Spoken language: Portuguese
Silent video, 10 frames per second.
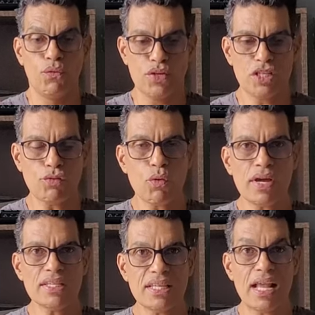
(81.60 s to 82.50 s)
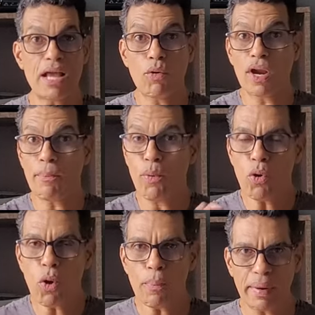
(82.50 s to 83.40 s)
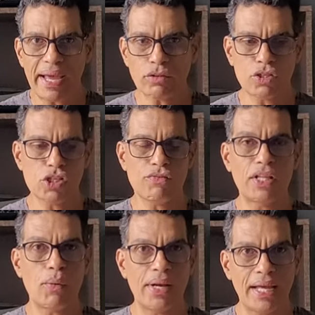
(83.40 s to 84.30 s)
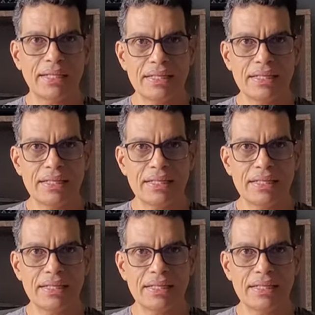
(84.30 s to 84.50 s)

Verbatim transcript: Vocês vão conhecer ele agora por completo, a gente vai dar uma olhada